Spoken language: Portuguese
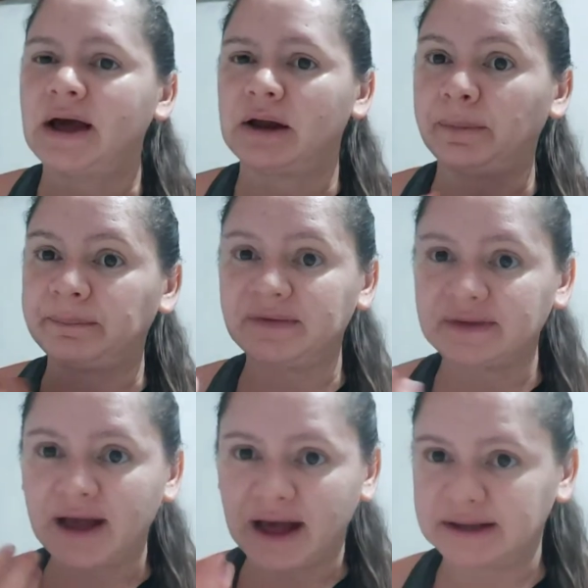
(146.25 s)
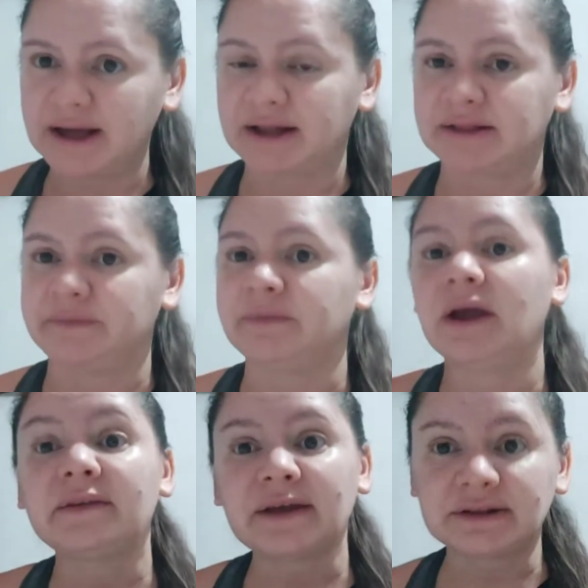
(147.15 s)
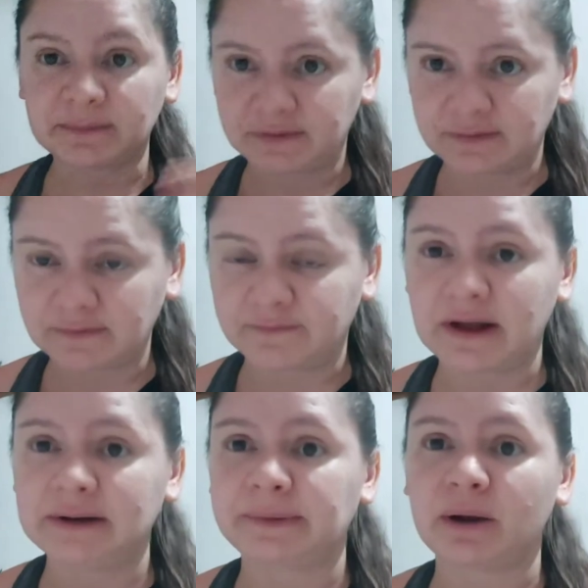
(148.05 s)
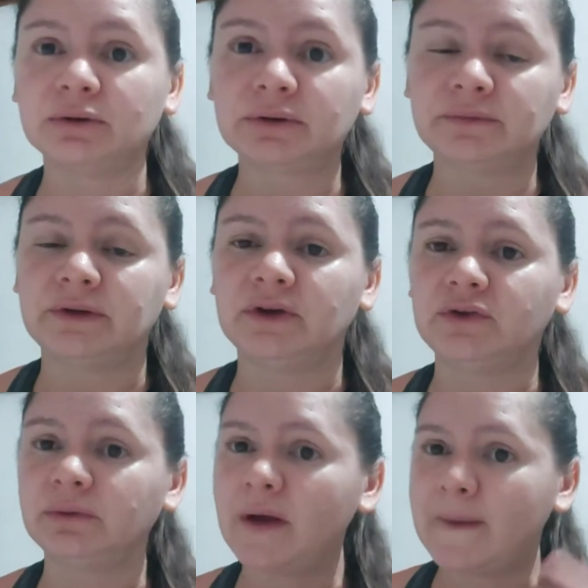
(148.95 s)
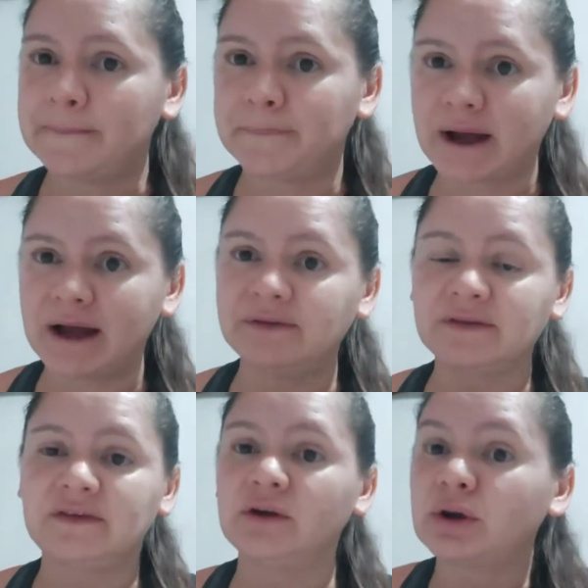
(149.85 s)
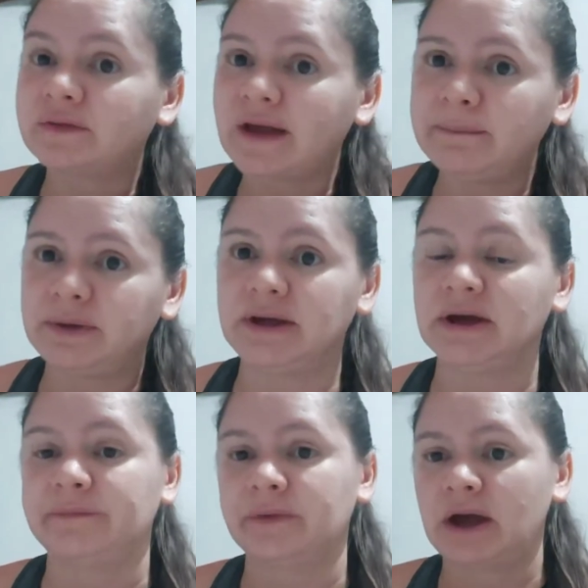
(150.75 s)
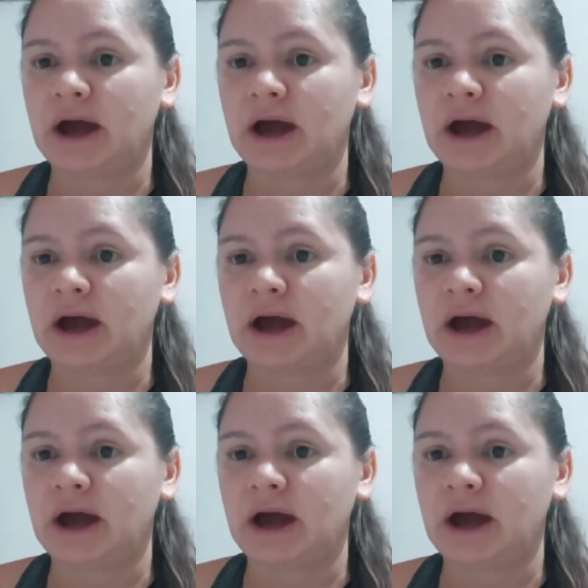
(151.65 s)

Alopecia areata. Isso aí também vale para outro vídeo, mas assim, eu não sabia.